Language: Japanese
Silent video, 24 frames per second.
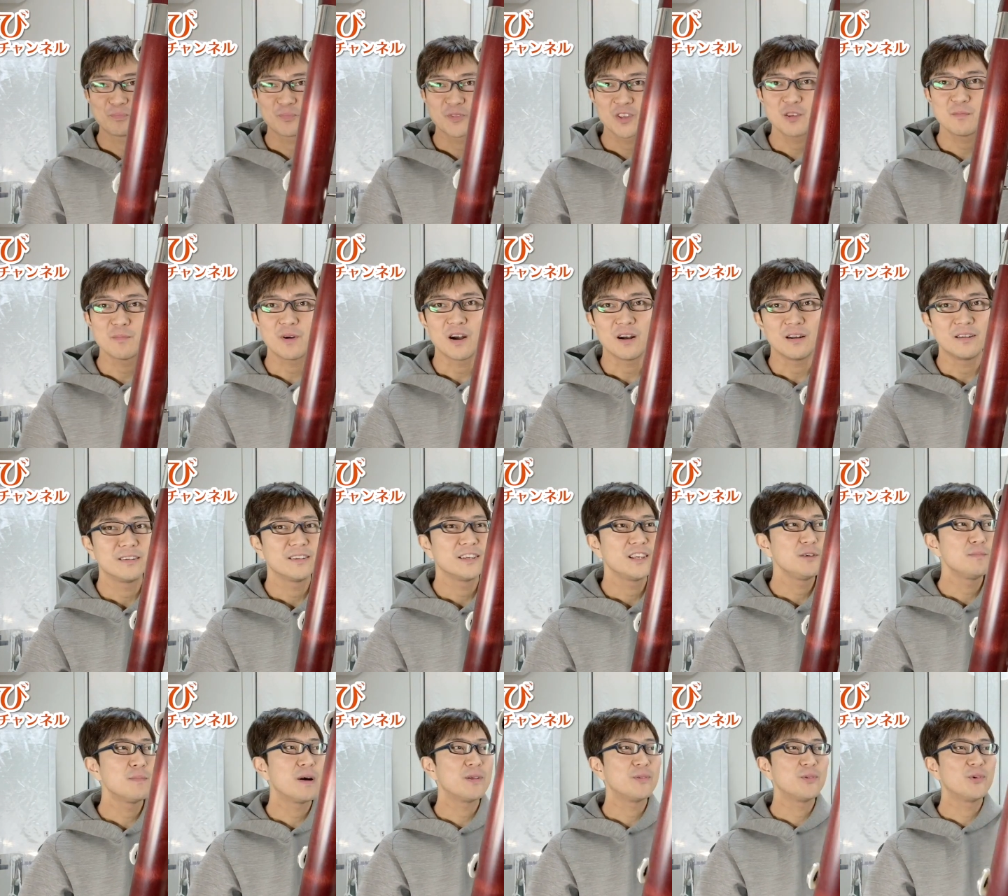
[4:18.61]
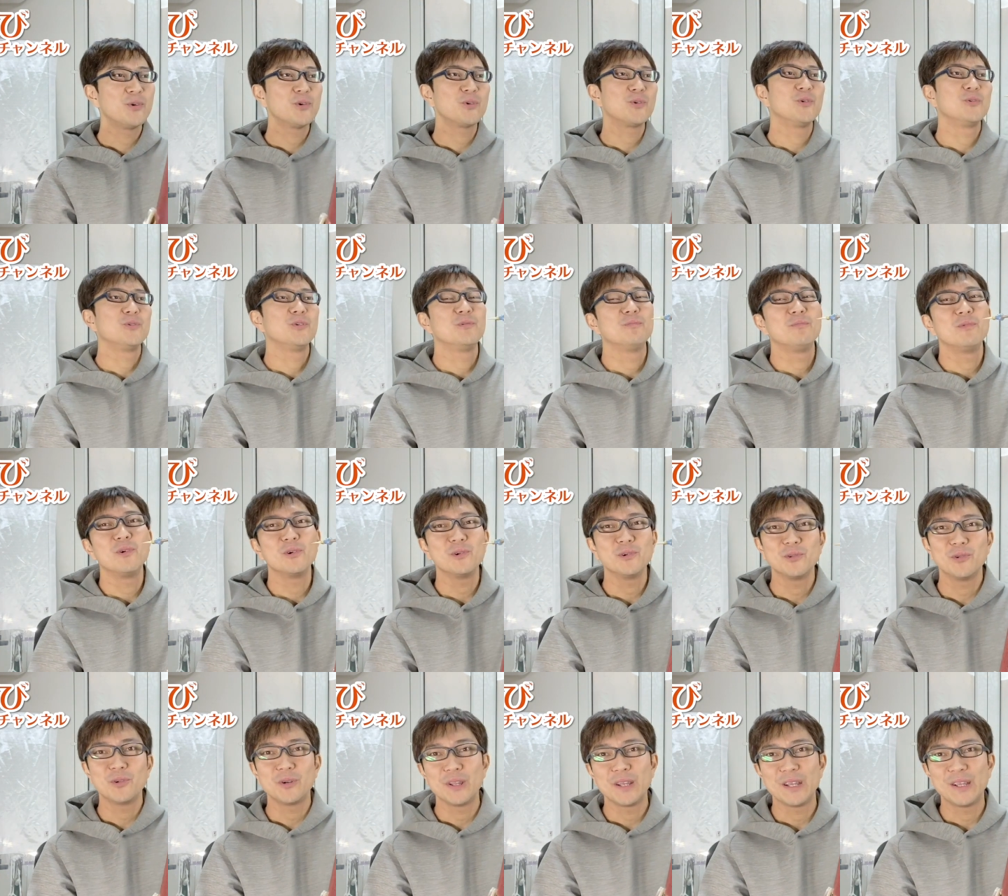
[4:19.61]
今、今のこの僕
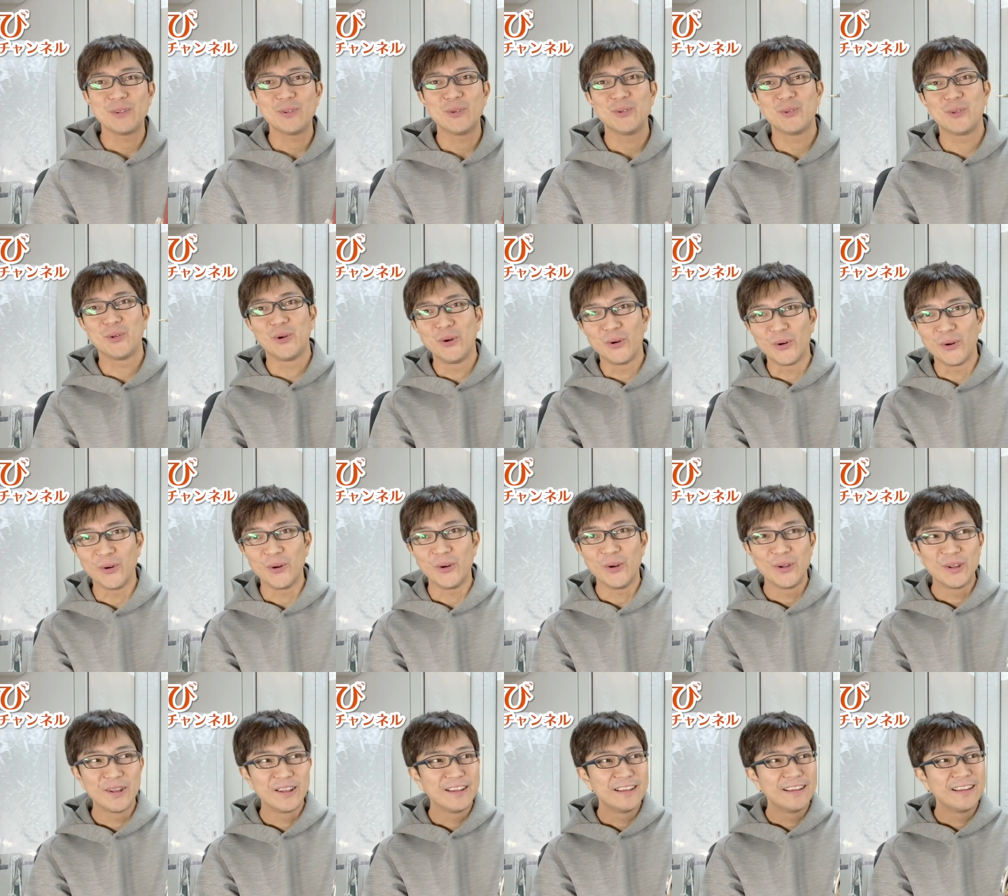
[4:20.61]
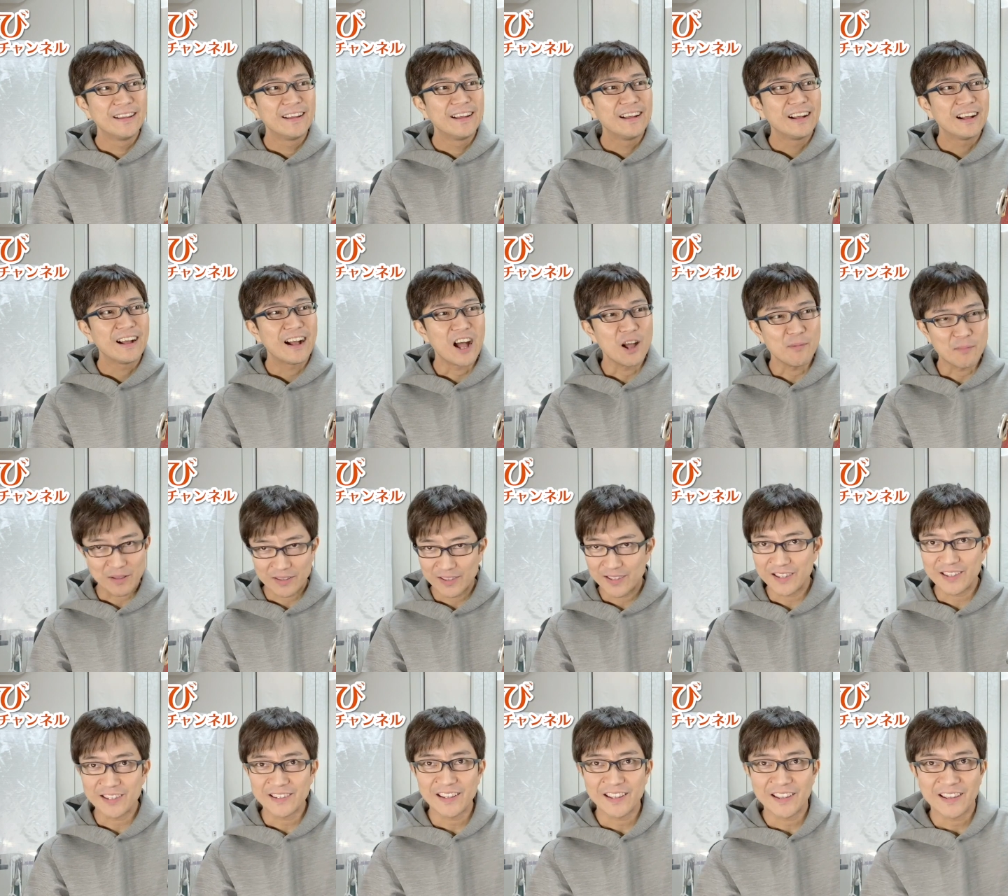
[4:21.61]
のリードと
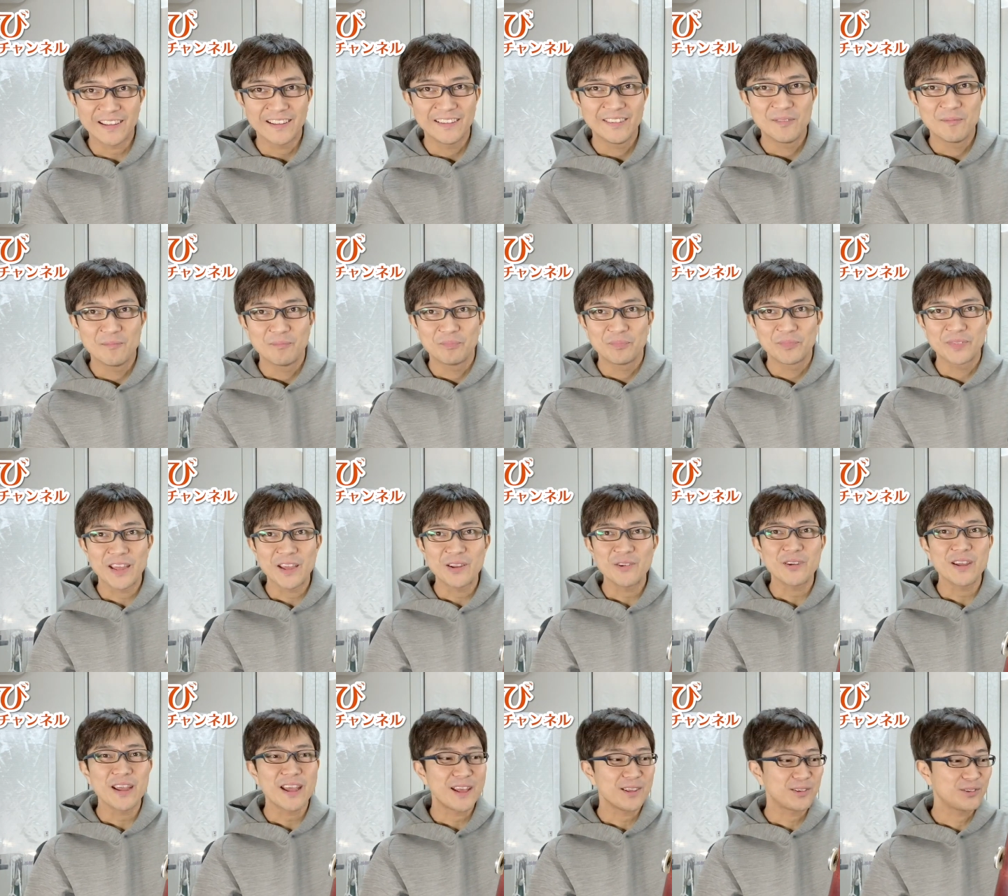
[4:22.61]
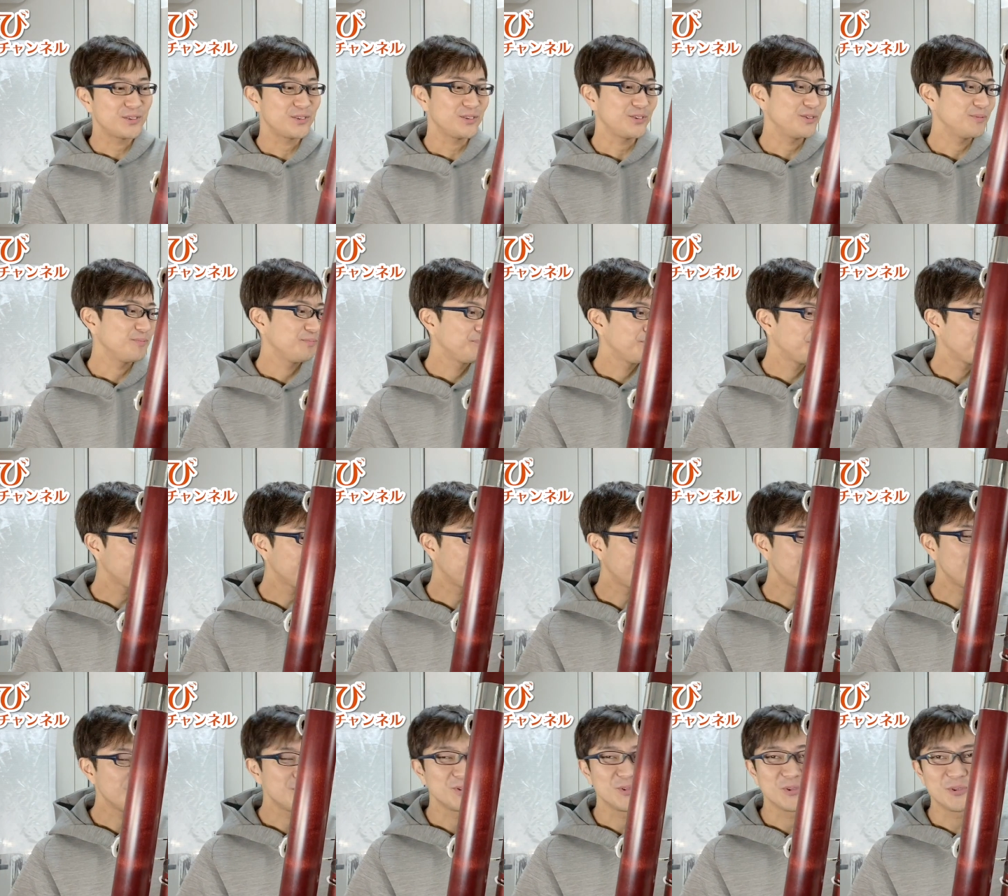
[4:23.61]
アマティで出る S って
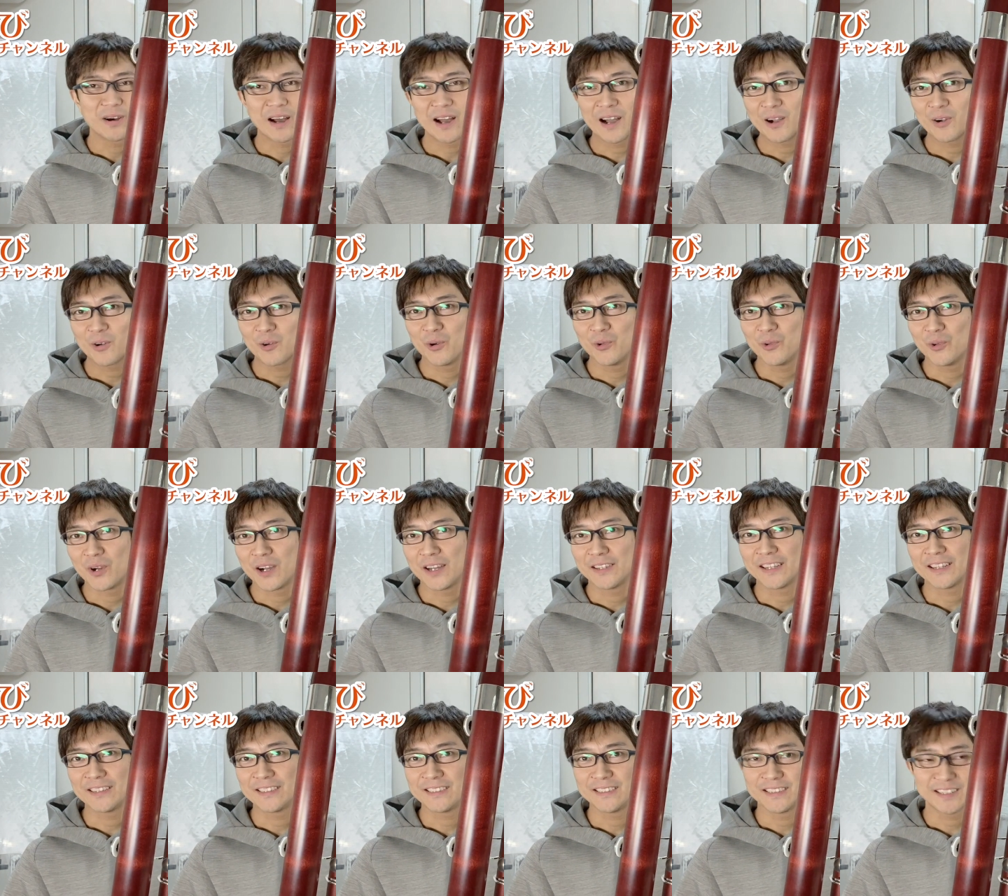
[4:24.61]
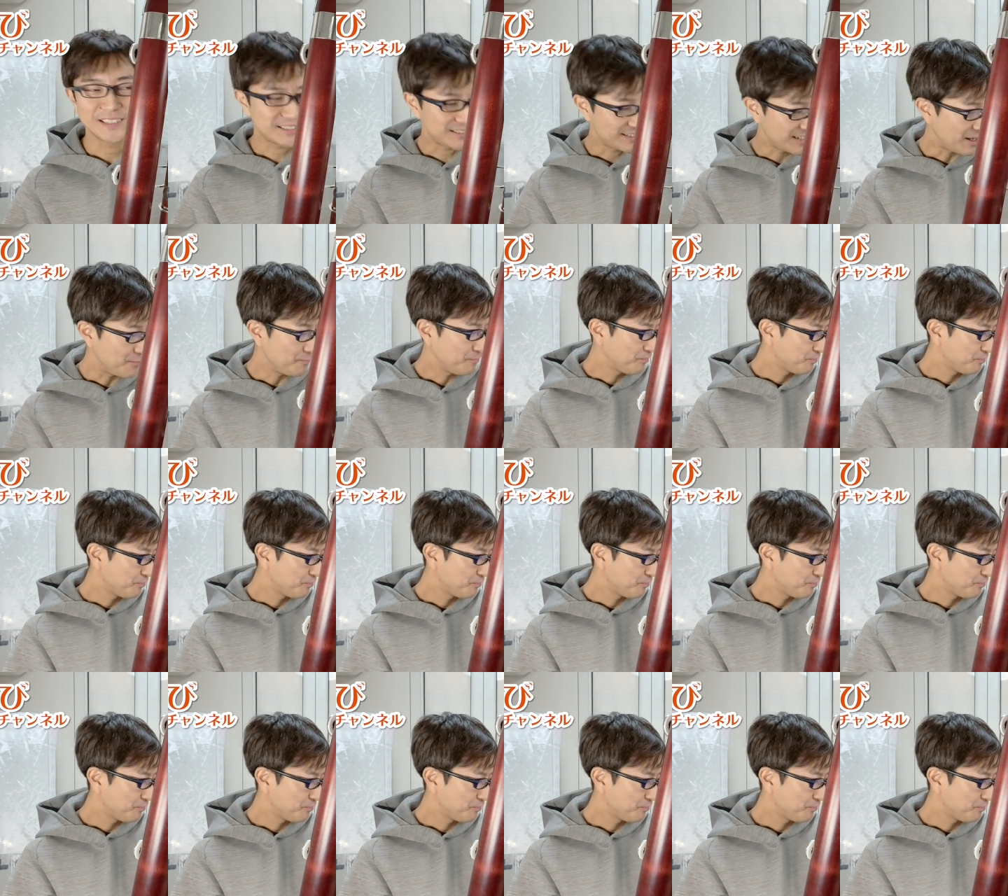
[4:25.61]
いうのはこの形でした。